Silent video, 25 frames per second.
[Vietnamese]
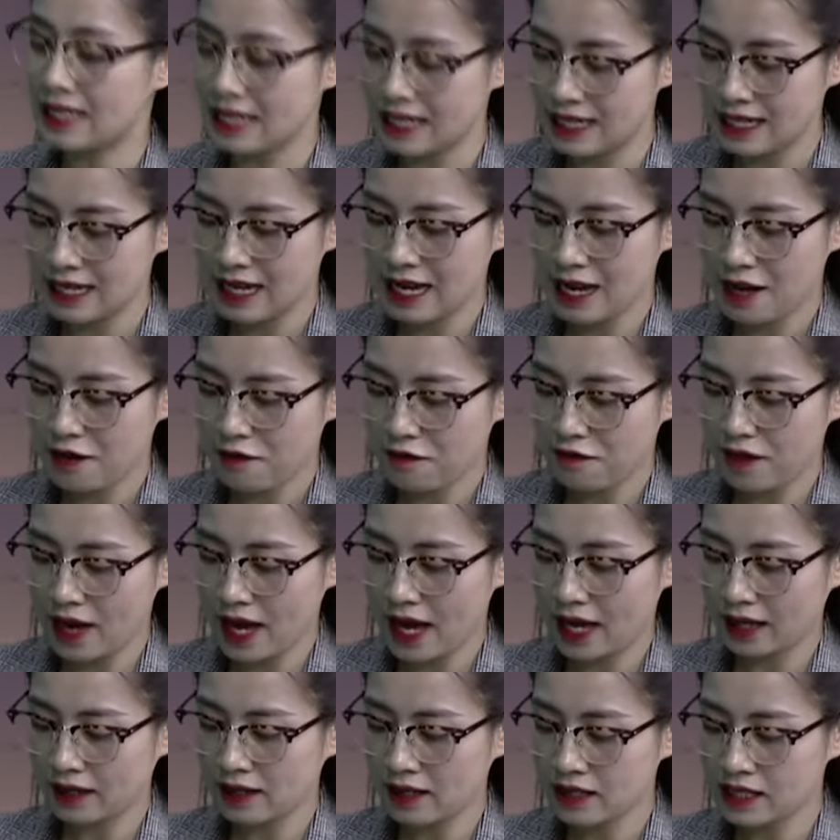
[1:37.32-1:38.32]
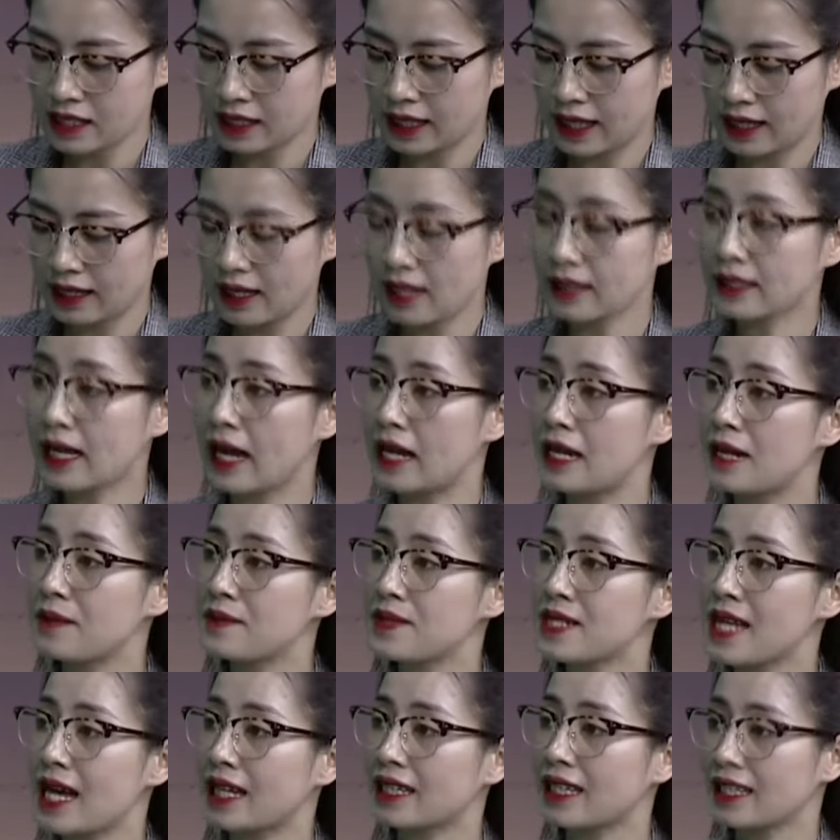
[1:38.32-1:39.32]
gì và được chia thành các thể
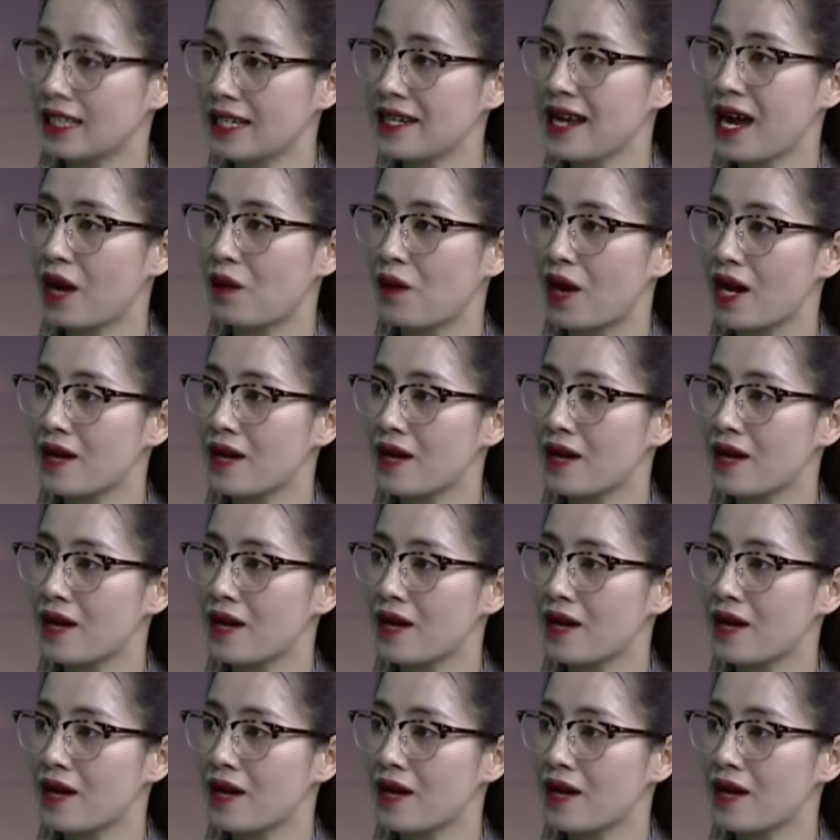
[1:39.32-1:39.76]
lâm sàng như thế nào